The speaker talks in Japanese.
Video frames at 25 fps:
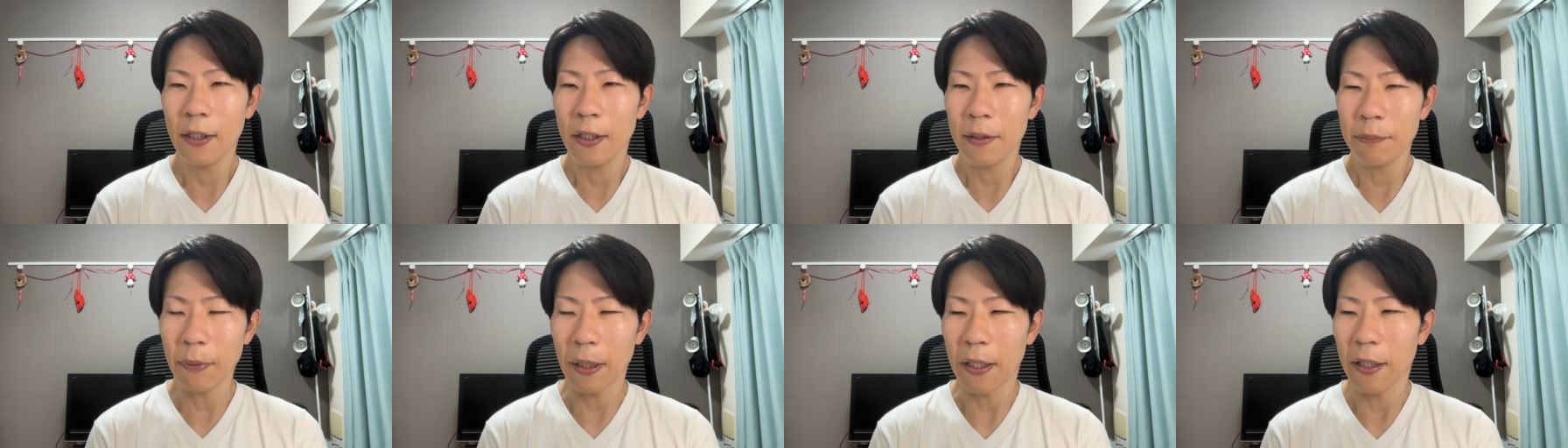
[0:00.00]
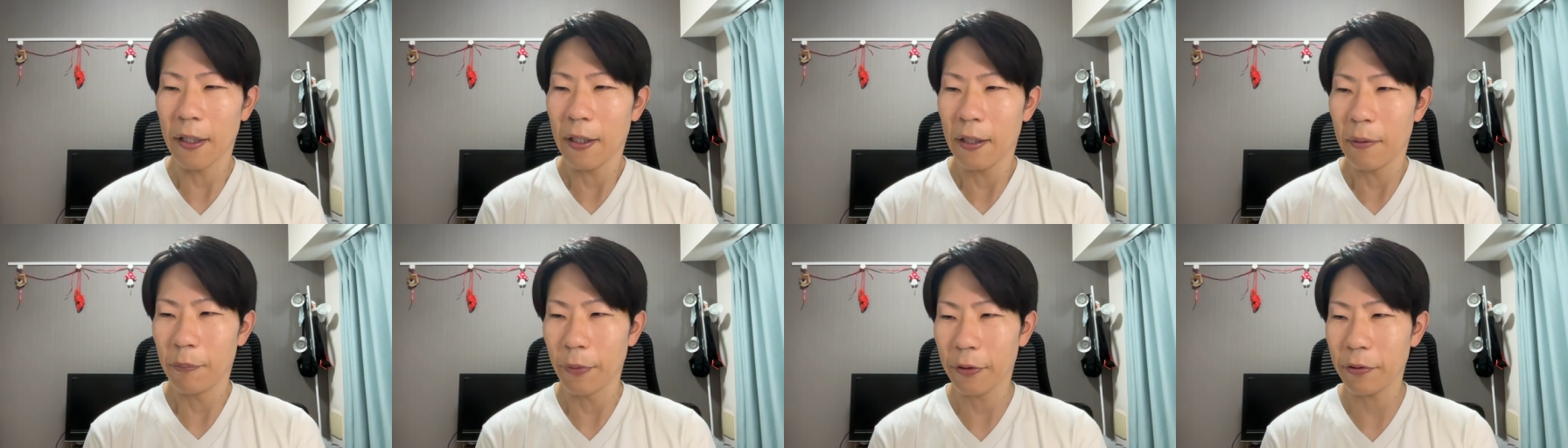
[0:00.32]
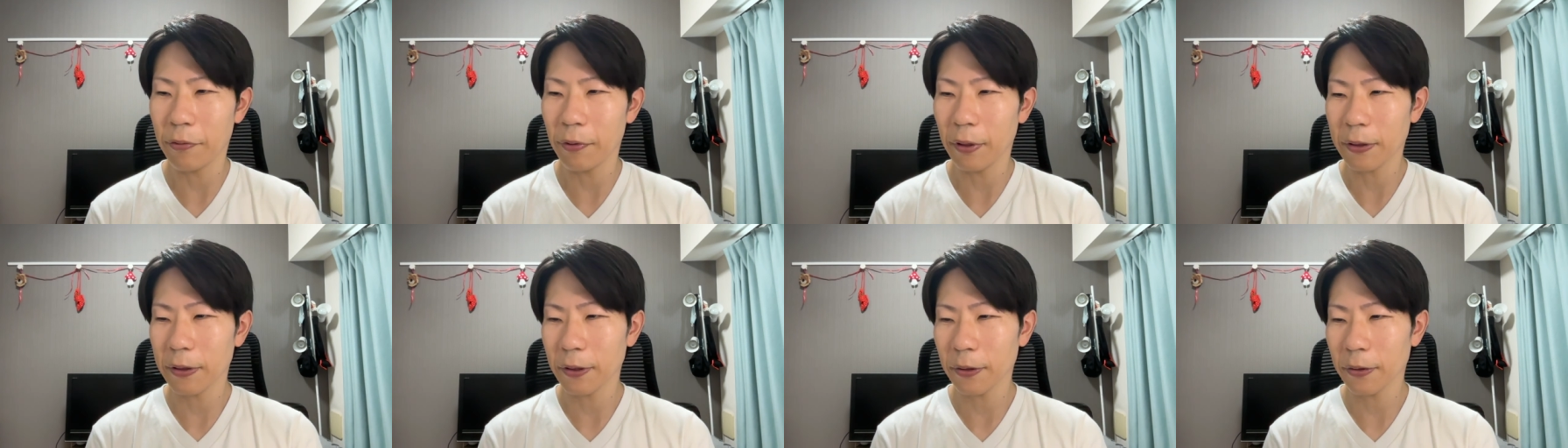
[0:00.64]
まあ
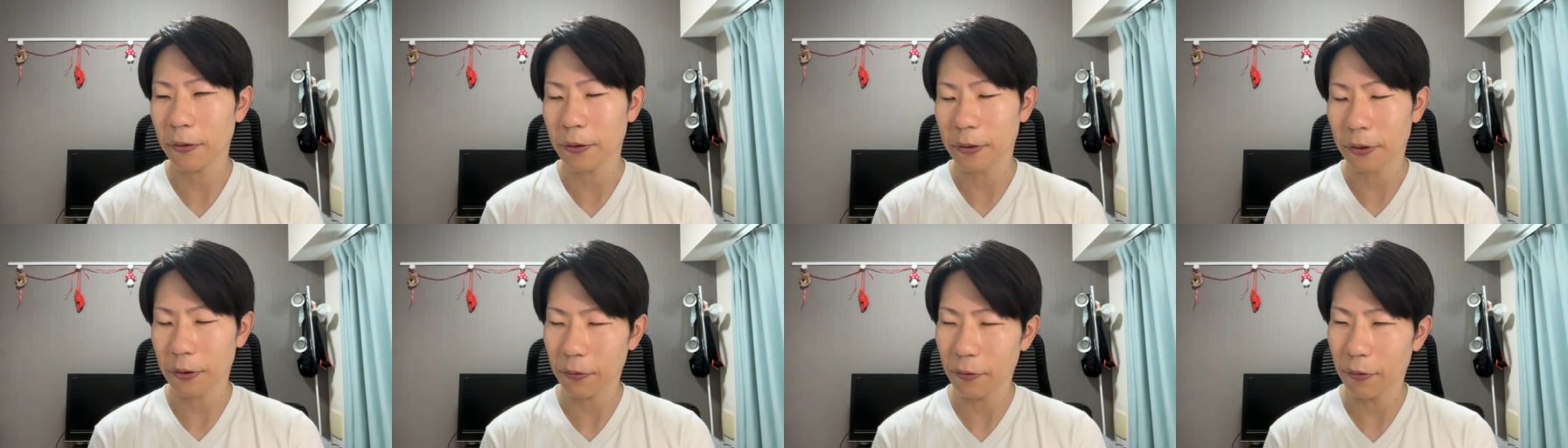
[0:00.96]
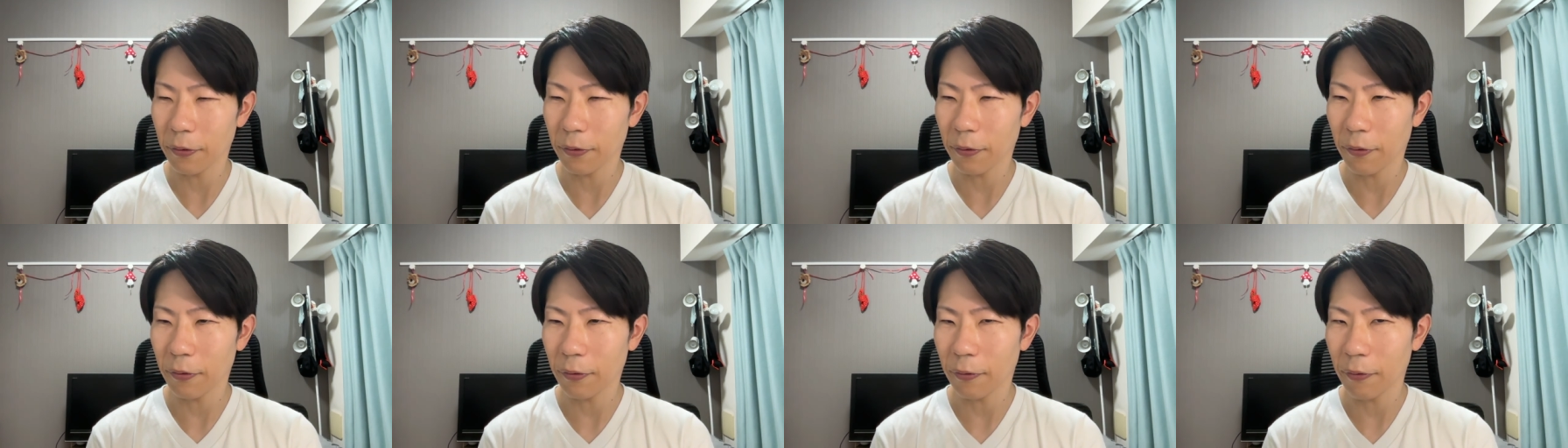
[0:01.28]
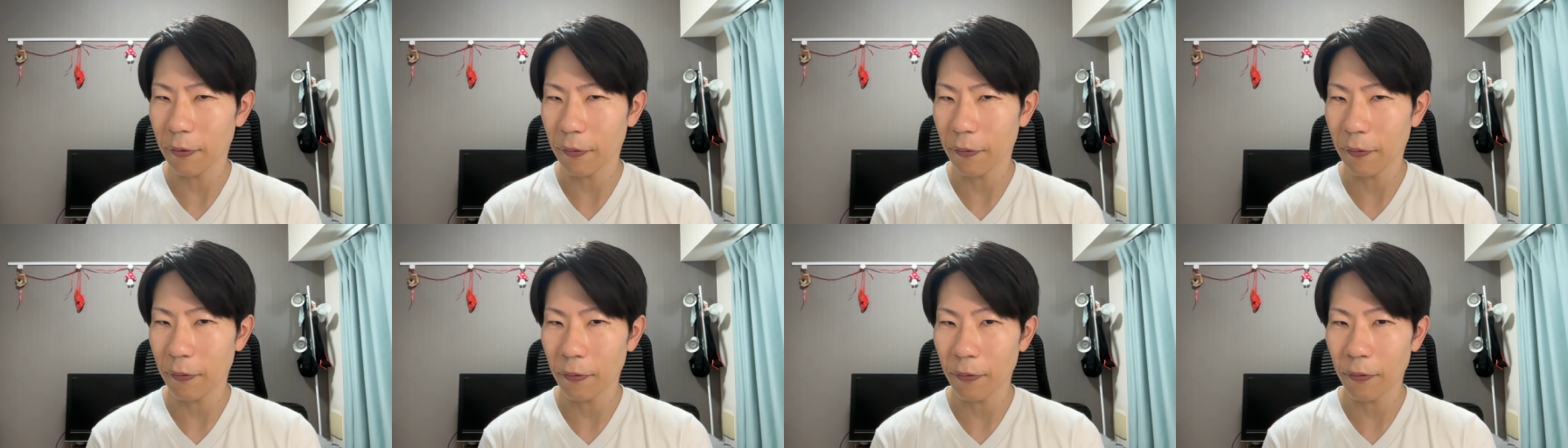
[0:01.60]
僕はちょっとそ
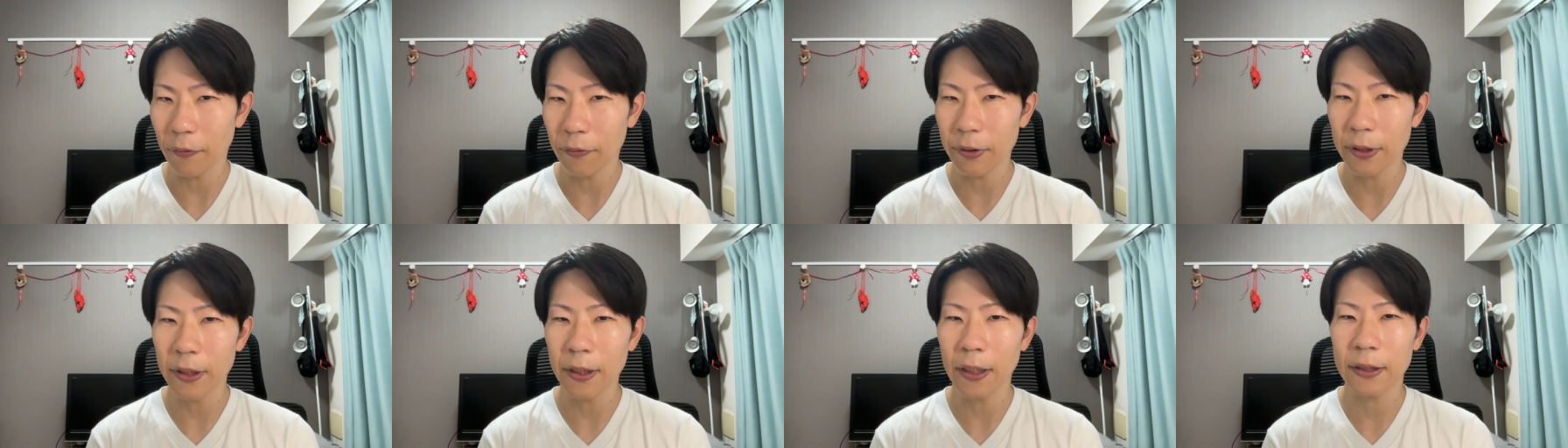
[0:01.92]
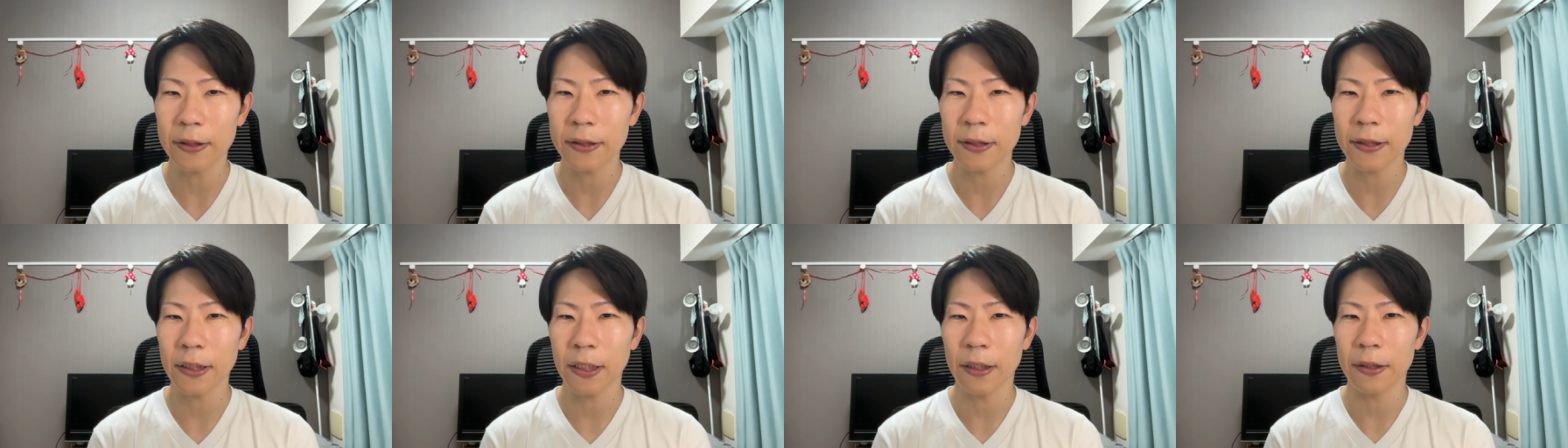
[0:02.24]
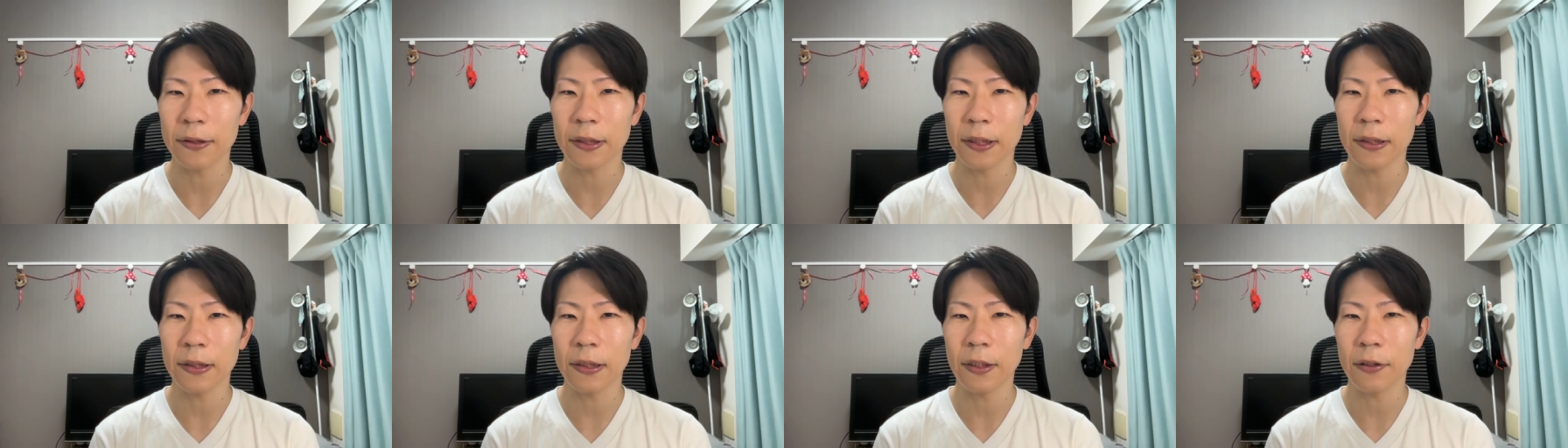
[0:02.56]
のフリーランス以外
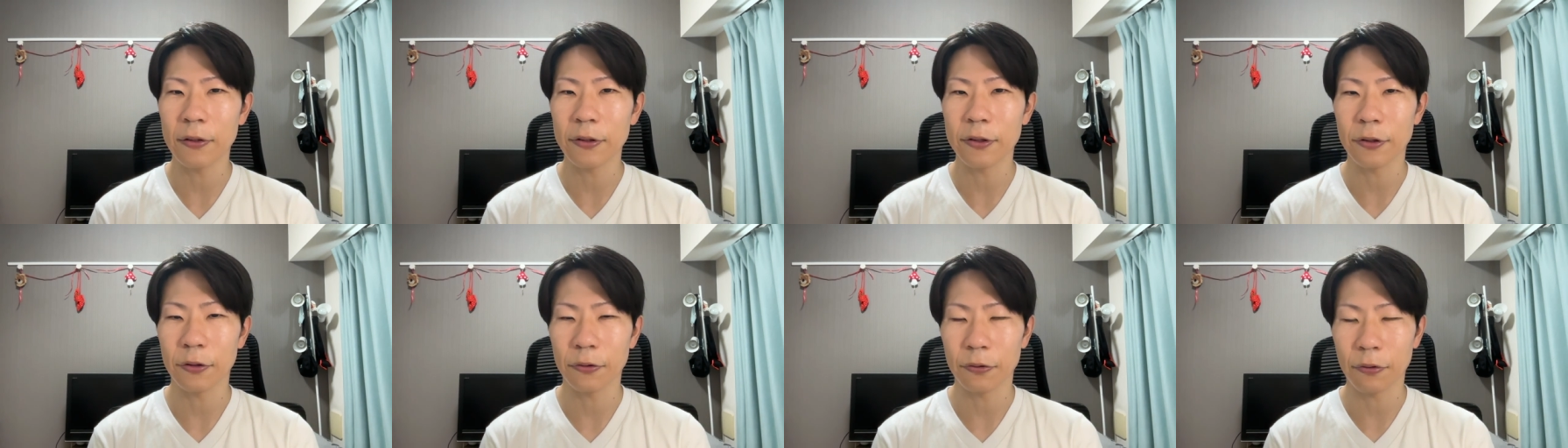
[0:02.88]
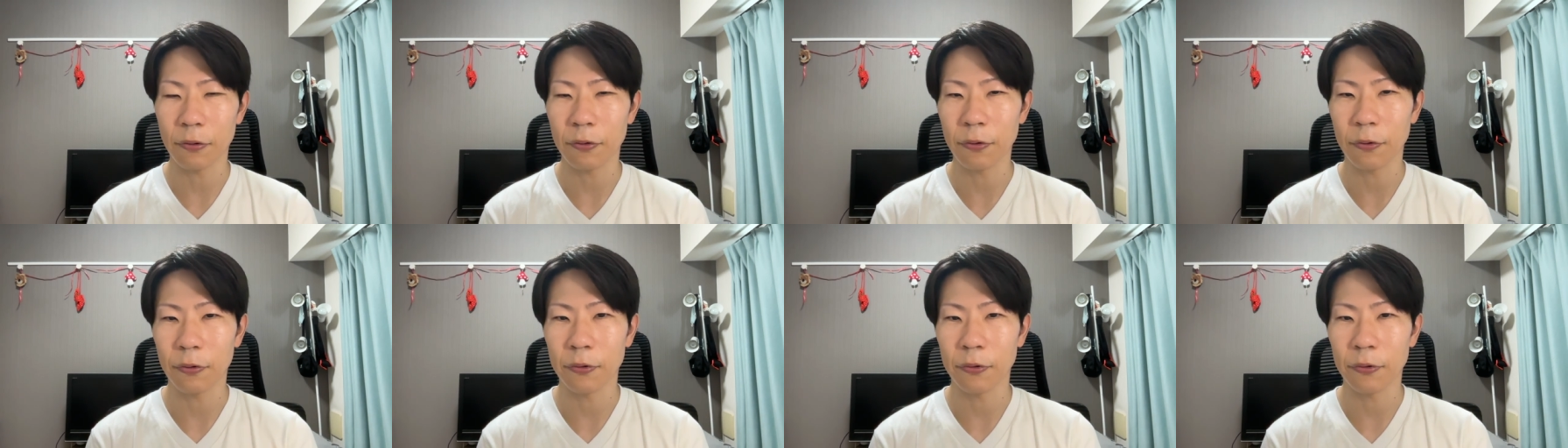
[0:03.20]
の選択肢を取る